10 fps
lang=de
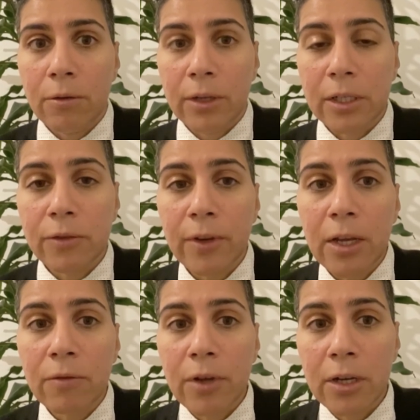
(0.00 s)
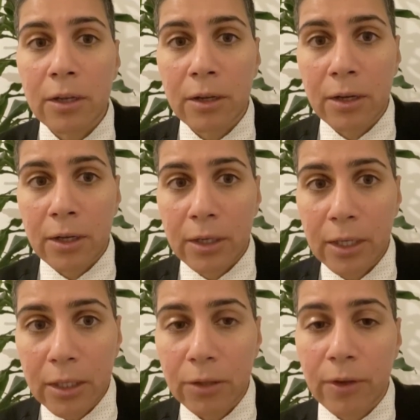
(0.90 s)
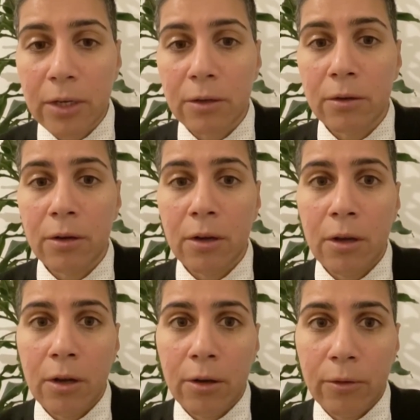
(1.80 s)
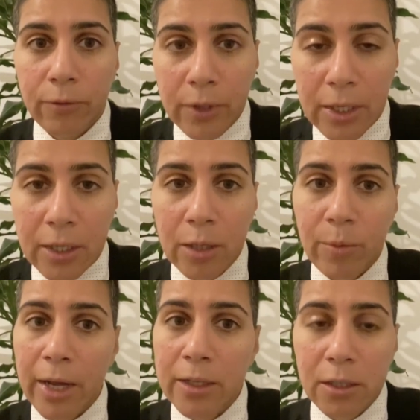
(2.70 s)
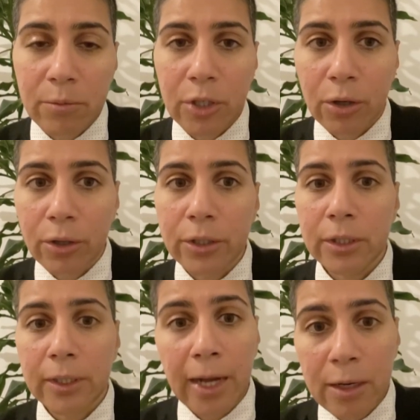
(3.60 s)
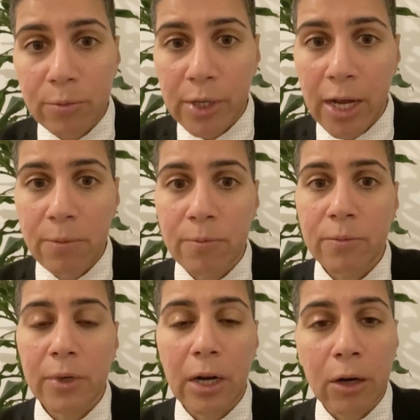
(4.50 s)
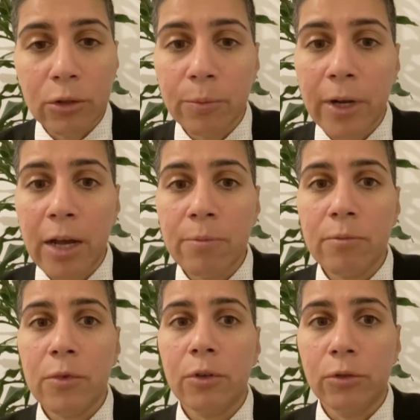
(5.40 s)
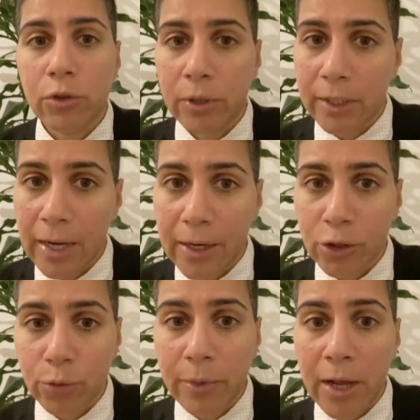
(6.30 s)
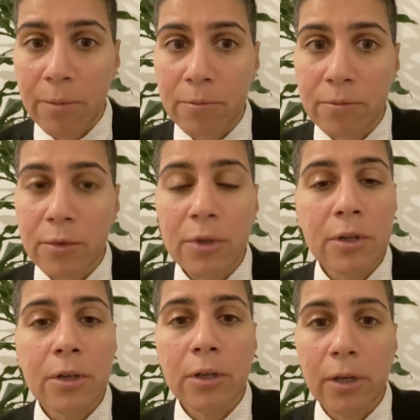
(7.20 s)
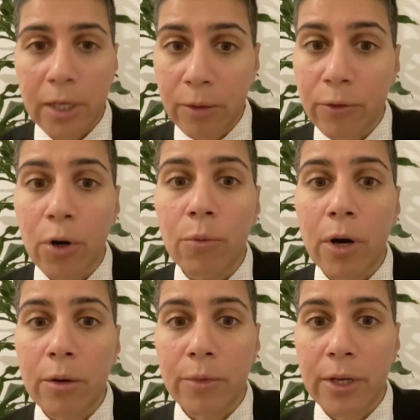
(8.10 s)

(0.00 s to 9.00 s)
Und deswegen werde ich, werden wir gemeinsam mit euch dranbleiben, laut bleiben und solidarisch bleiben. Leave no one